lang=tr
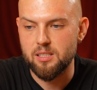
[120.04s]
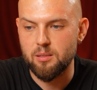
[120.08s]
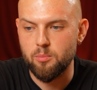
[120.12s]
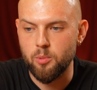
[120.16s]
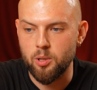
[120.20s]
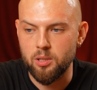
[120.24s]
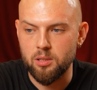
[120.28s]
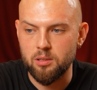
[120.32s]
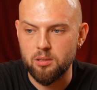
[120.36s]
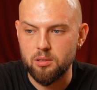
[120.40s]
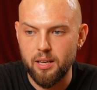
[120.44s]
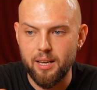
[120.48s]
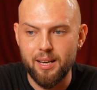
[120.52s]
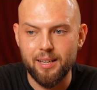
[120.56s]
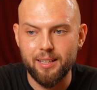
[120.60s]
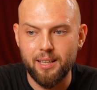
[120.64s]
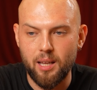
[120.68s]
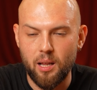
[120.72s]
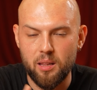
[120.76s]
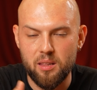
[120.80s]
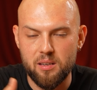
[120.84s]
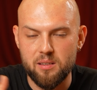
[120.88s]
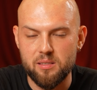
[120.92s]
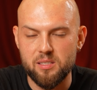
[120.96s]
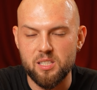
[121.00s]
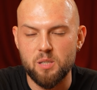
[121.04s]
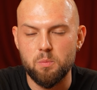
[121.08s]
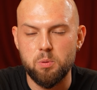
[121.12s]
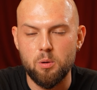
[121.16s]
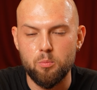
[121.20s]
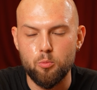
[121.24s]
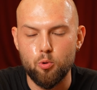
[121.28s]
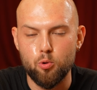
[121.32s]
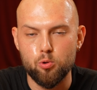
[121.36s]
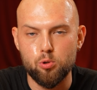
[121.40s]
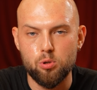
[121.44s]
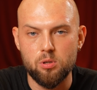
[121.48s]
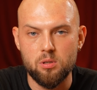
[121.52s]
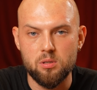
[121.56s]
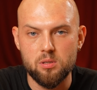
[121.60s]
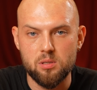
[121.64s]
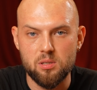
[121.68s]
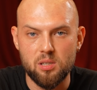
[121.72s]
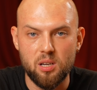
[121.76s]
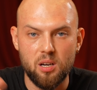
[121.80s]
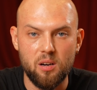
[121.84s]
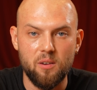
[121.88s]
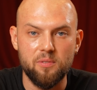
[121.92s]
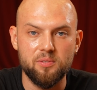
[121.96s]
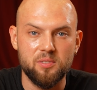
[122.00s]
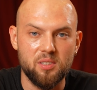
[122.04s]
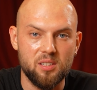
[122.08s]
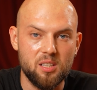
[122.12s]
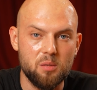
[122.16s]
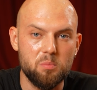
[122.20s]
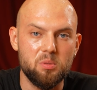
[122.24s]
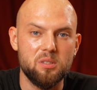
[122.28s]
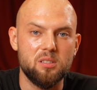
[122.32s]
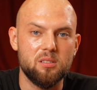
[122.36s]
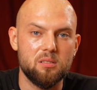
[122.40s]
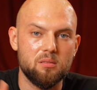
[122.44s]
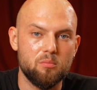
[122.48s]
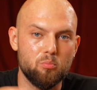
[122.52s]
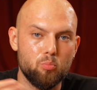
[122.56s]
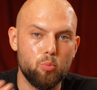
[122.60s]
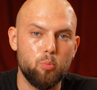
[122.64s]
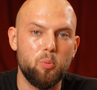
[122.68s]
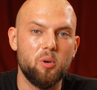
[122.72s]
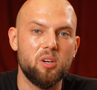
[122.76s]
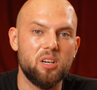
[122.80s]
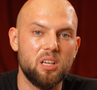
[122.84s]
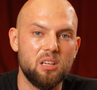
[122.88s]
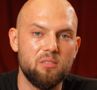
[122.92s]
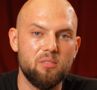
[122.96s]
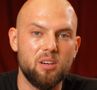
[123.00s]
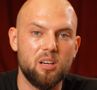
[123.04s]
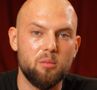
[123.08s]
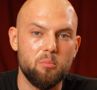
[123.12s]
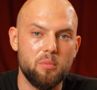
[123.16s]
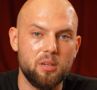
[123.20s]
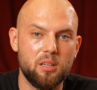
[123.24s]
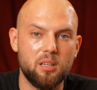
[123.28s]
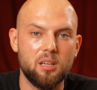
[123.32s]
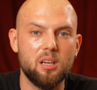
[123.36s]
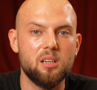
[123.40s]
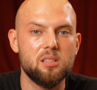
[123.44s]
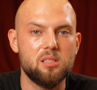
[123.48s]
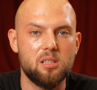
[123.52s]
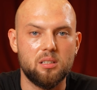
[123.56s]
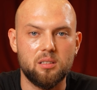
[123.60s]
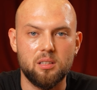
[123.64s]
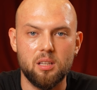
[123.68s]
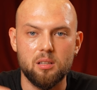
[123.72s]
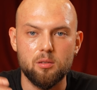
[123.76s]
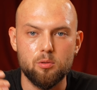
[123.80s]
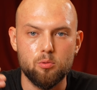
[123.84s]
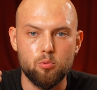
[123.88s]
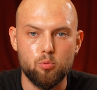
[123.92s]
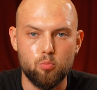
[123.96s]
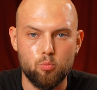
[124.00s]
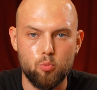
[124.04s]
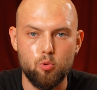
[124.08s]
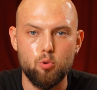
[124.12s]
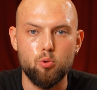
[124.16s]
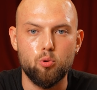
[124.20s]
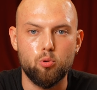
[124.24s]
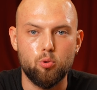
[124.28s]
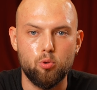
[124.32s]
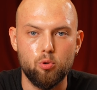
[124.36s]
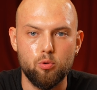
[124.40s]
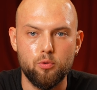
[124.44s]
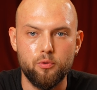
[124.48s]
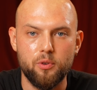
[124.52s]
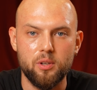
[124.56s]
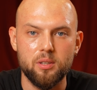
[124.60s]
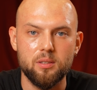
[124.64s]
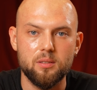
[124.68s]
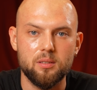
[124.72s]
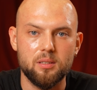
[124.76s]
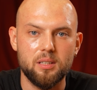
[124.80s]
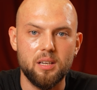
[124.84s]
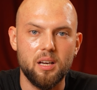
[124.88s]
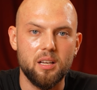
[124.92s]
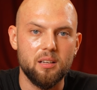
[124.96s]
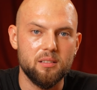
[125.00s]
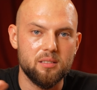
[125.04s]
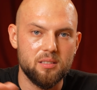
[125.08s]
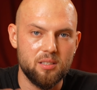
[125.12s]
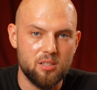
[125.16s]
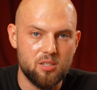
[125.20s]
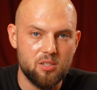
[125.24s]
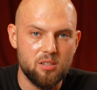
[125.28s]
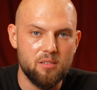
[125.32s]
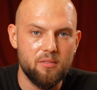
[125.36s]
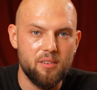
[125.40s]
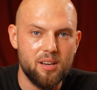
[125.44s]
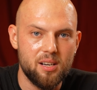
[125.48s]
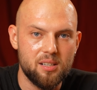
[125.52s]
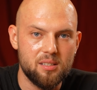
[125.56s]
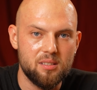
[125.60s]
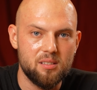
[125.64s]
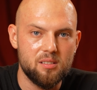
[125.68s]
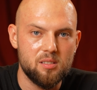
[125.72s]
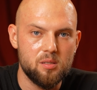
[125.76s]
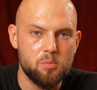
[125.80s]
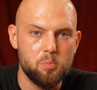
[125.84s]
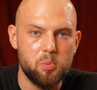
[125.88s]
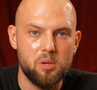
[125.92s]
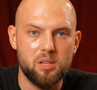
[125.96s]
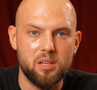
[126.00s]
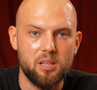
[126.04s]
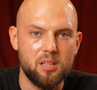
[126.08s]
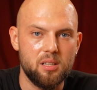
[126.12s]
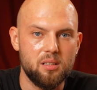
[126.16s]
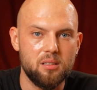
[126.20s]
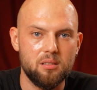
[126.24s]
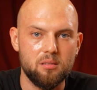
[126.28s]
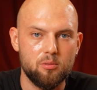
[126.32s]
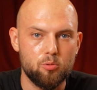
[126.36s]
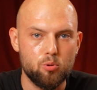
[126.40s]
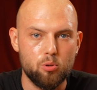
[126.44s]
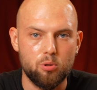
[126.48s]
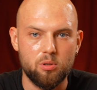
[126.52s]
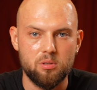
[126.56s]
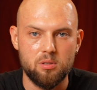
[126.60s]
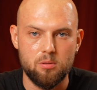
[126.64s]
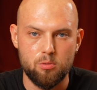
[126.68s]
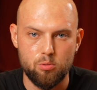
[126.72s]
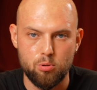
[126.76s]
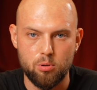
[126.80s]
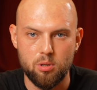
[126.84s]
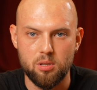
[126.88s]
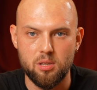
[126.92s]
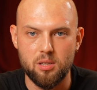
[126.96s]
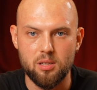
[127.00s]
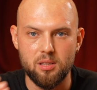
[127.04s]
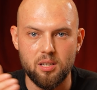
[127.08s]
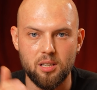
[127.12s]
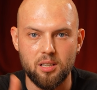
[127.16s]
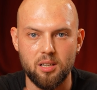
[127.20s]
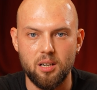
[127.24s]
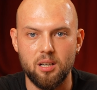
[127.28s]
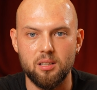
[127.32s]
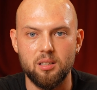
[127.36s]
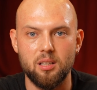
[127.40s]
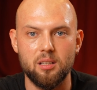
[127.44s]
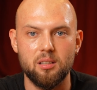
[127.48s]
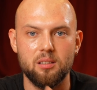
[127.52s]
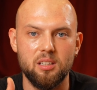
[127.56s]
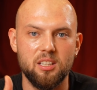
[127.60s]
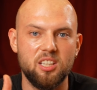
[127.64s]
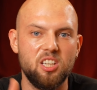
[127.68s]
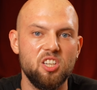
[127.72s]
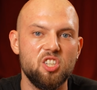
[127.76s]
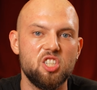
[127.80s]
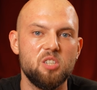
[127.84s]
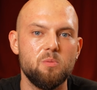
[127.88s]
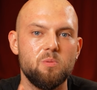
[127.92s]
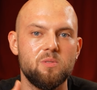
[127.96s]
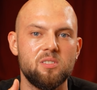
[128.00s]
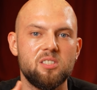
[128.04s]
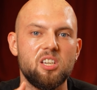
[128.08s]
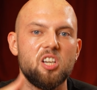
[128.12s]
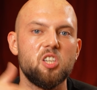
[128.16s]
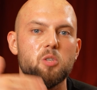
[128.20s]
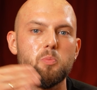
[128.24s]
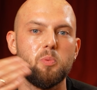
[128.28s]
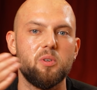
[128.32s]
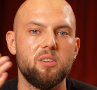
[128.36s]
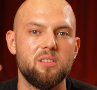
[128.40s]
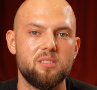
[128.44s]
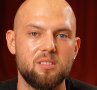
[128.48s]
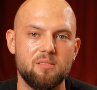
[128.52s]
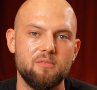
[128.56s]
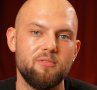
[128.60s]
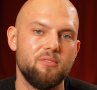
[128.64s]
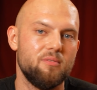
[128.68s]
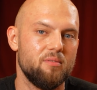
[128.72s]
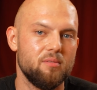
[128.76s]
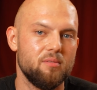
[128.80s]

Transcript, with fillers: zaman eğer kendiniz yapamıyorsanız haftada bir bu parayı vermek gerçekten büyük külfet. Yani saçına verdiğiniz parayı çok kısa sürede tekrardan ikinci bir saç parası